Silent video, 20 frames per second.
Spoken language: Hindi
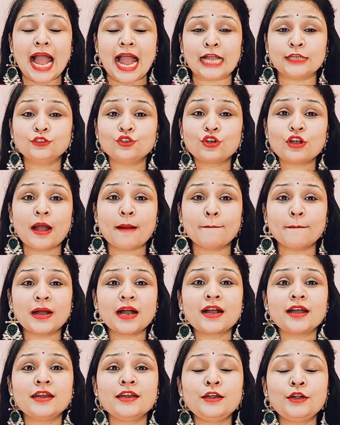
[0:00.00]
एंड जो खम्बा
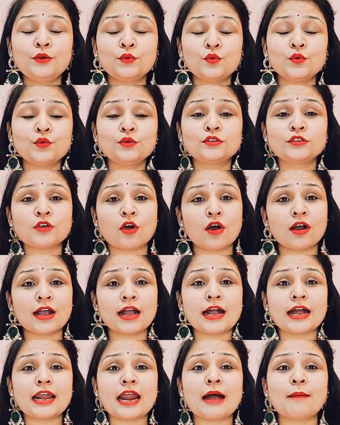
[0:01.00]
खनी टू सॉन्ग
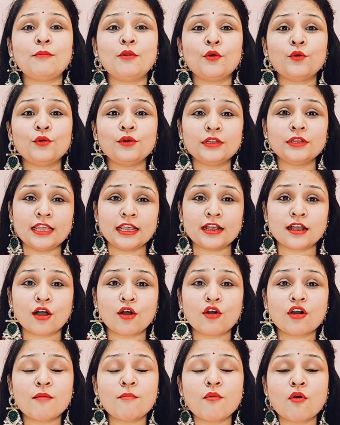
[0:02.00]
अगर आप लोगों ने देखा
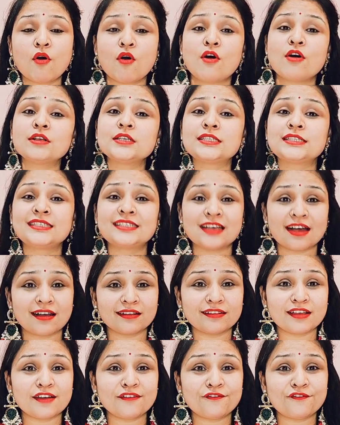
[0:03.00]
होगा बहुत
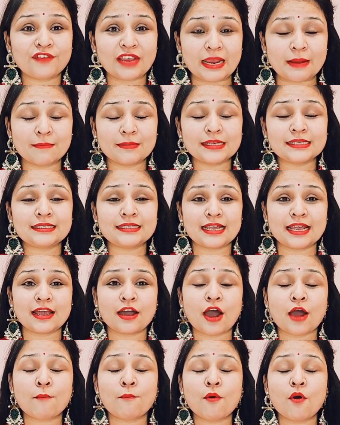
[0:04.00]
ज़्यादा फेमस है
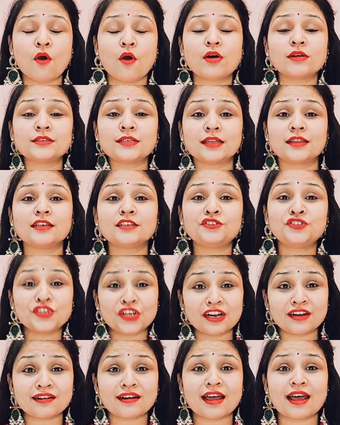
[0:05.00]
और बहुत ज़्यादा
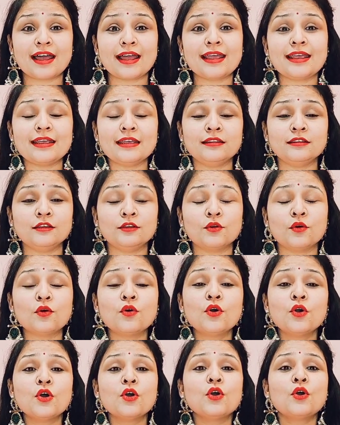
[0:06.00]
चल रहा है इन दिनों
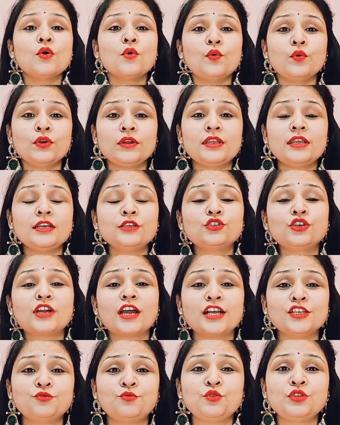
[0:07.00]
उनकी जो
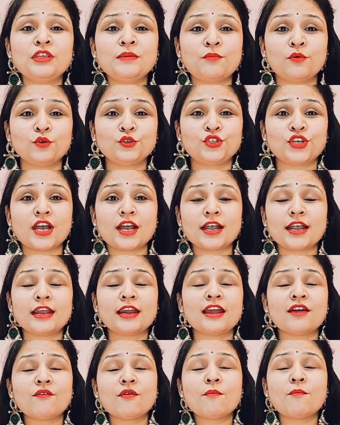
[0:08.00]
राजपूती पोशाक है
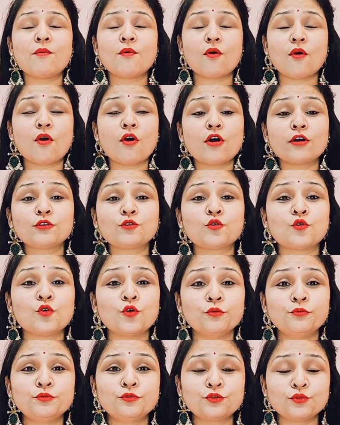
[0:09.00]
ना वो बहुत
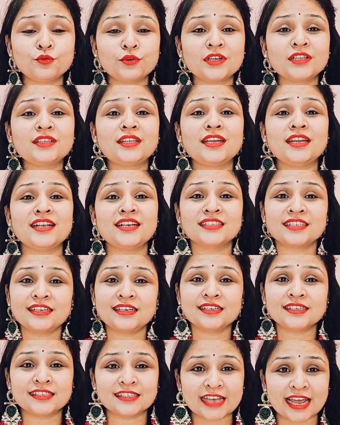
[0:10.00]
खूबसूरत तरीके से
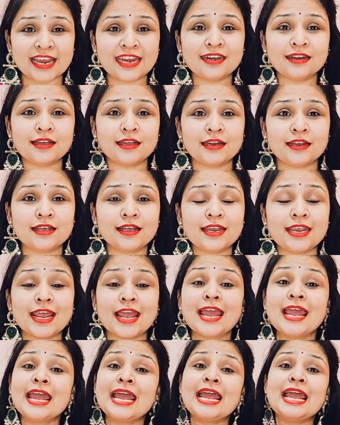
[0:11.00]
डिज़ाइन करी गई है
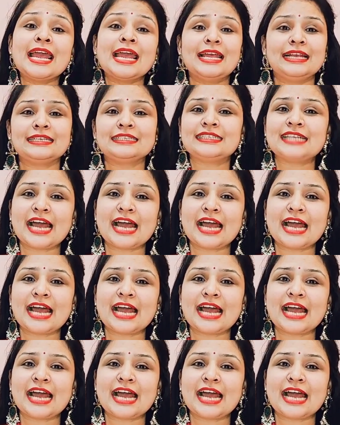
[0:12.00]
एग्जैक्टली